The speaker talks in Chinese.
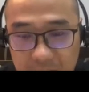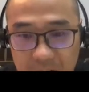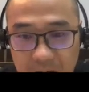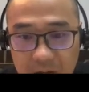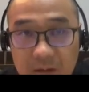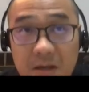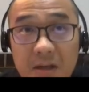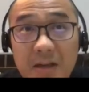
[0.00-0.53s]

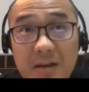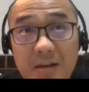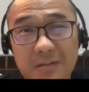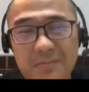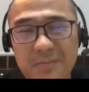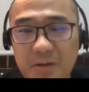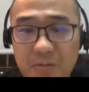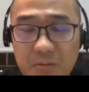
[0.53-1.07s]
澳大利亚和
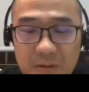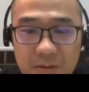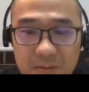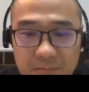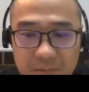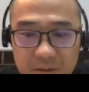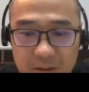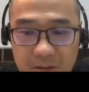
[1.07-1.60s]
美国，
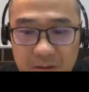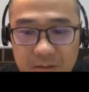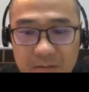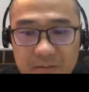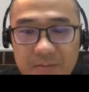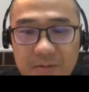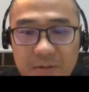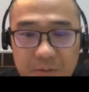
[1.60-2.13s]
呃，
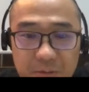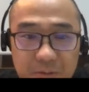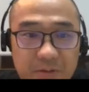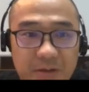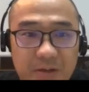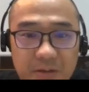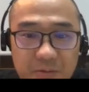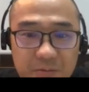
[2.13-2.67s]
都有了
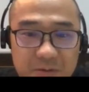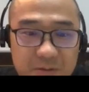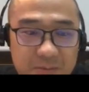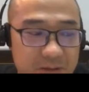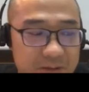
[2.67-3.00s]
一个公司吧。